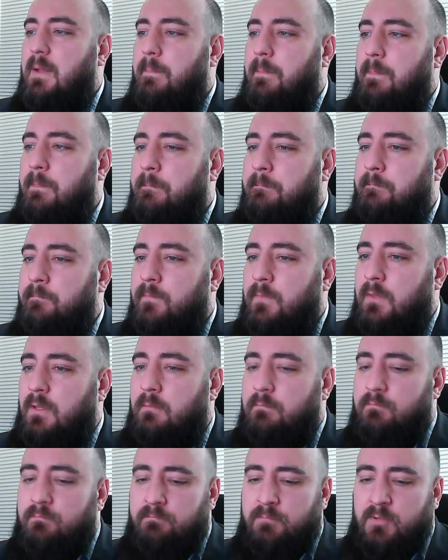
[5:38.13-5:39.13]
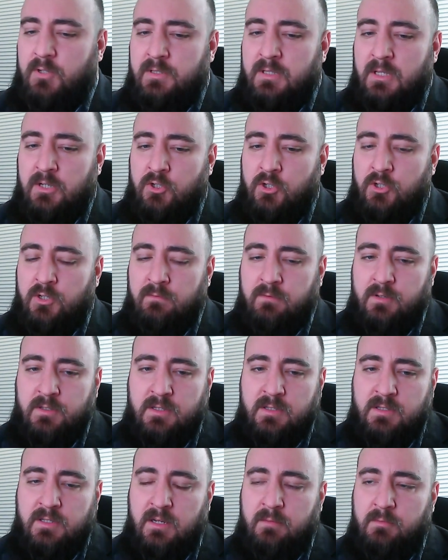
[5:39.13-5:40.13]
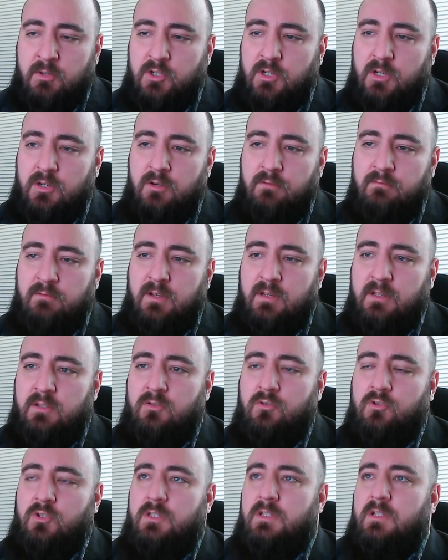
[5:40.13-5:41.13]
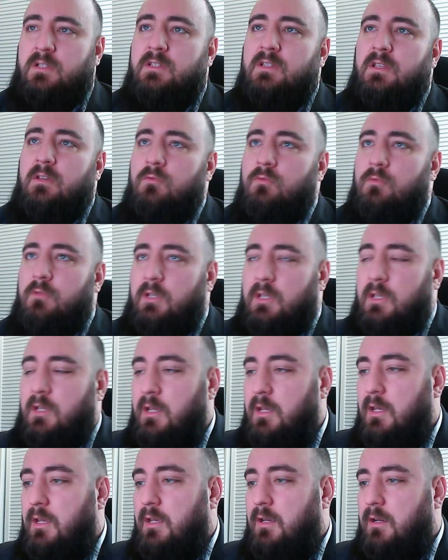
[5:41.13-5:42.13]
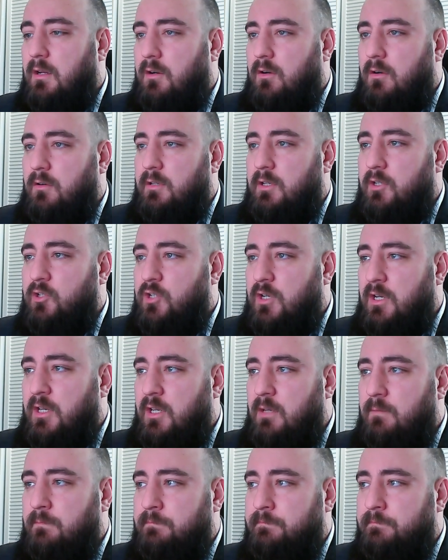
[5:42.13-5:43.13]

Mm, przeznaczyć na własne cele mieszkaniowe i skorzystać z tej ulgi. Jeżeli,